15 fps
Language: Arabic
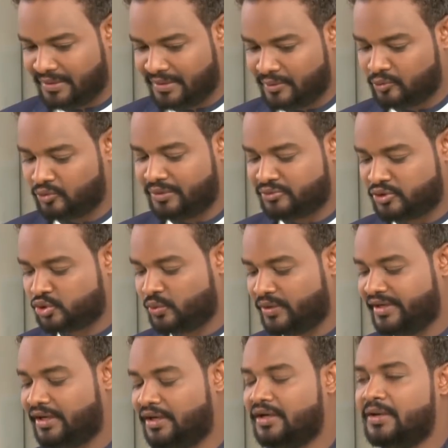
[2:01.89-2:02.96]
برضه نمشي
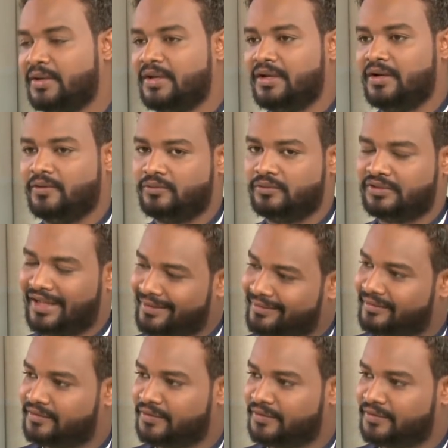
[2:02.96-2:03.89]
شويه ونتحدث